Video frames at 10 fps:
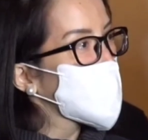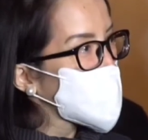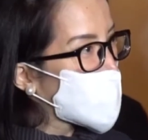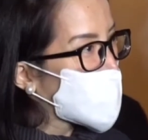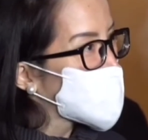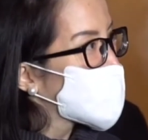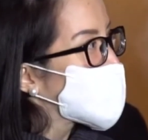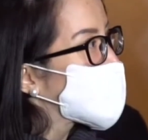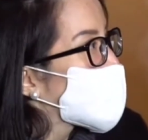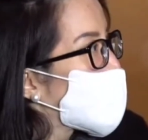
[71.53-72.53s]
po
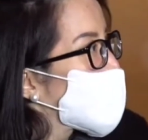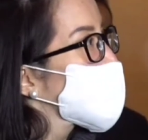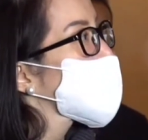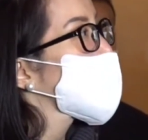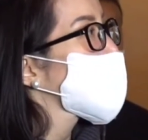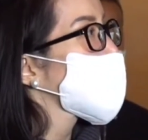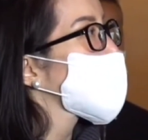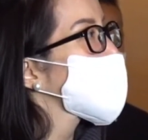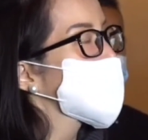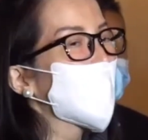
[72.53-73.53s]
namin na
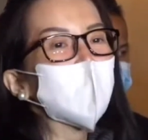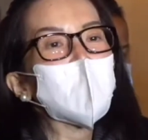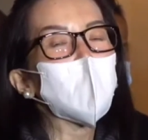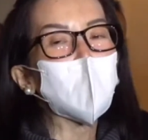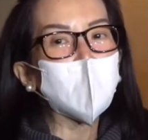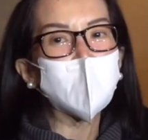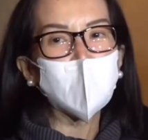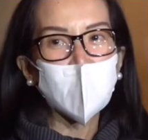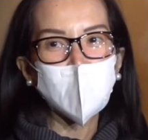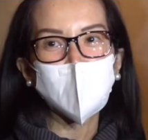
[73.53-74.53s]
nandito pa rin
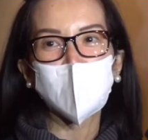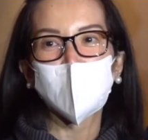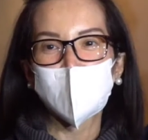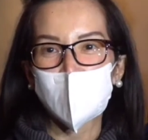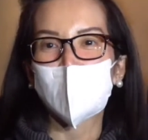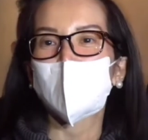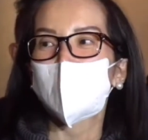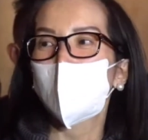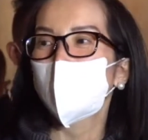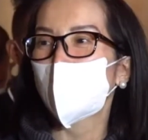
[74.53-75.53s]
tayo sa gitna ng
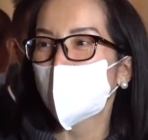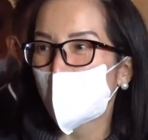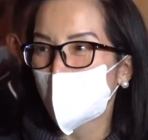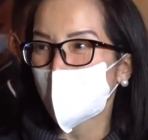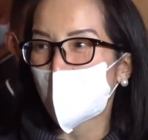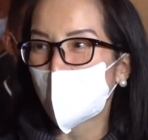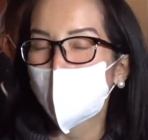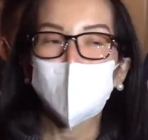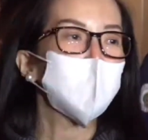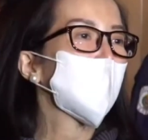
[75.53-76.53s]
isang pandemya.
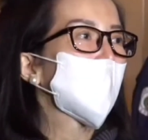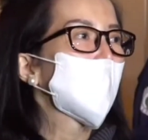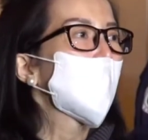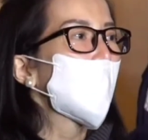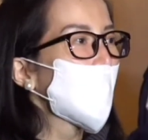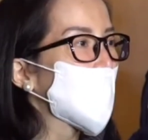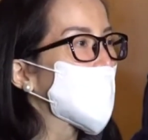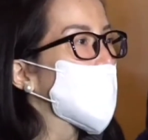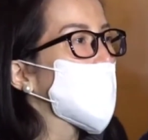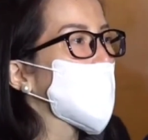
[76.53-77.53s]
And
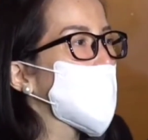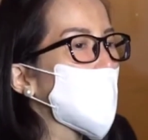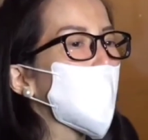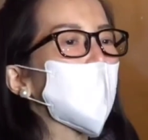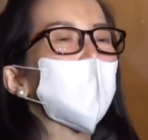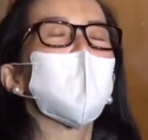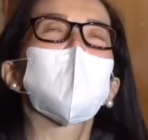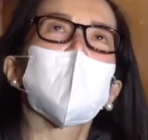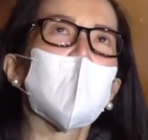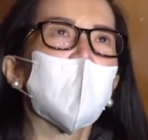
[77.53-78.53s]
we would
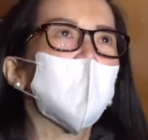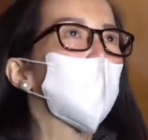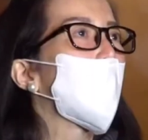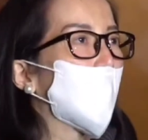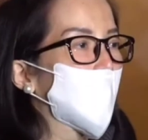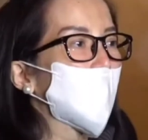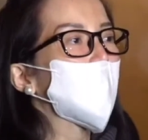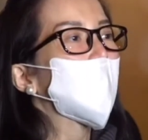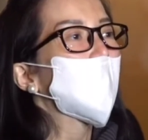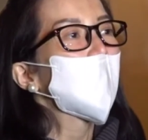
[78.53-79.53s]
have wanted
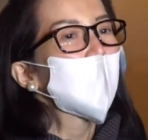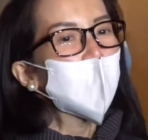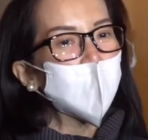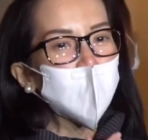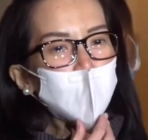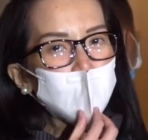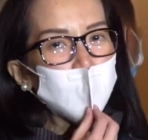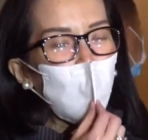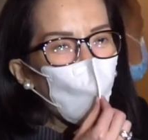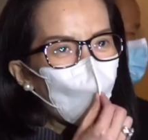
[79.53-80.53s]

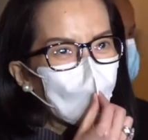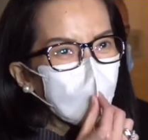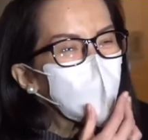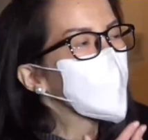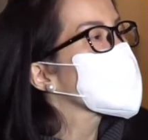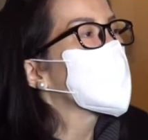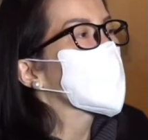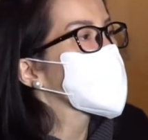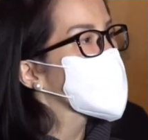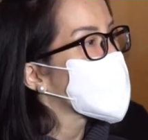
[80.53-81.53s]
uh, so much